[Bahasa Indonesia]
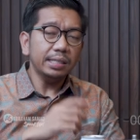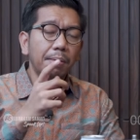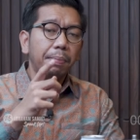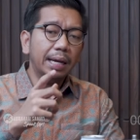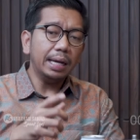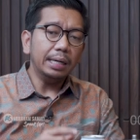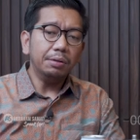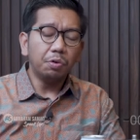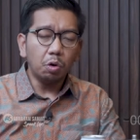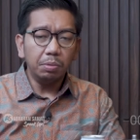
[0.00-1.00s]
Saya sampaikan di
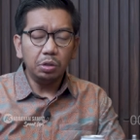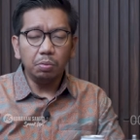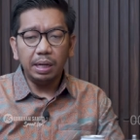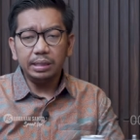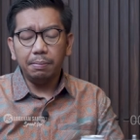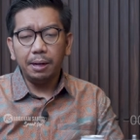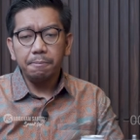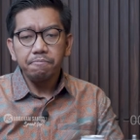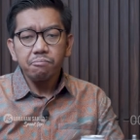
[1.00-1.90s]
forum itu Pak Samad.